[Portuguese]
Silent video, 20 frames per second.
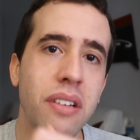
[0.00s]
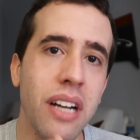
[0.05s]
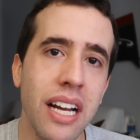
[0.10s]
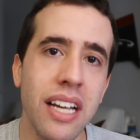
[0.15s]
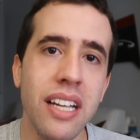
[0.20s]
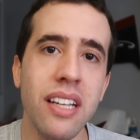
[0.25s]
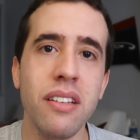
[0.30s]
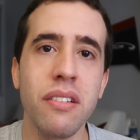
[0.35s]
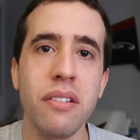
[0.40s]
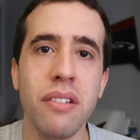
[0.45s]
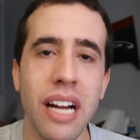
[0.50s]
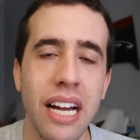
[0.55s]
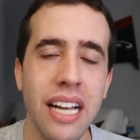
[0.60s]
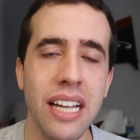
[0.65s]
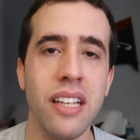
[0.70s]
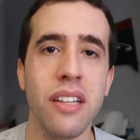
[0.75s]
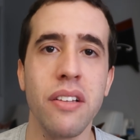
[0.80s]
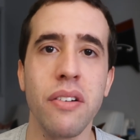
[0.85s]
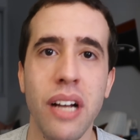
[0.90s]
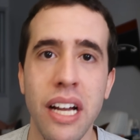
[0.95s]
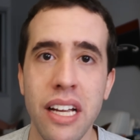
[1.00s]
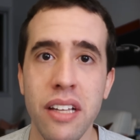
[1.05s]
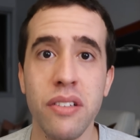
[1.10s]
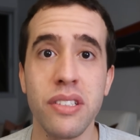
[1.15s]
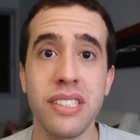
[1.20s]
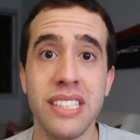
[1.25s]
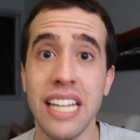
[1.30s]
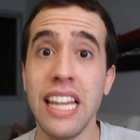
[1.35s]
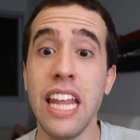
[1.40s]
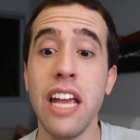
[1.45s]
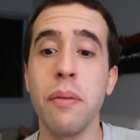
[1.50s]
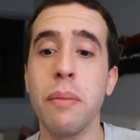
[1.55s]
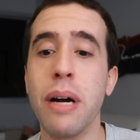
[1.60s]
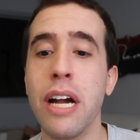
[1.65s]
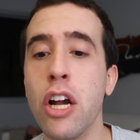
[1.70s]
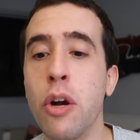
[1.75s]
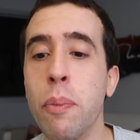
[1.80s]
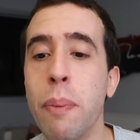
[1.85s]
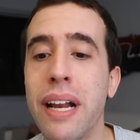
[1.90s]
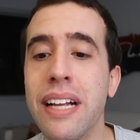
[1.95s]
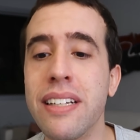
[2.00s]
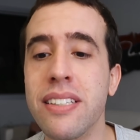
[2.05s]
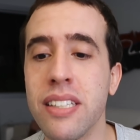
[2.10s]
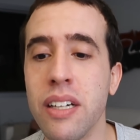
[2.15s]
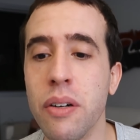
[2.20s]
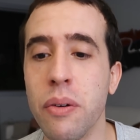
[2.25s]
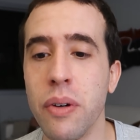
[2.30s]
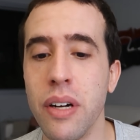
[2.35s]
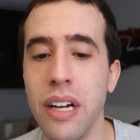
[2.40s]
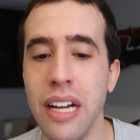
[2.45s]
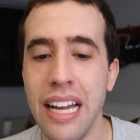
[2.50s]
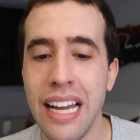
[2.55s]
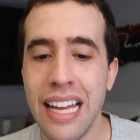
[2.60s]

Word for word: caindo, caindo, caindo, sem nenhuma recuperação.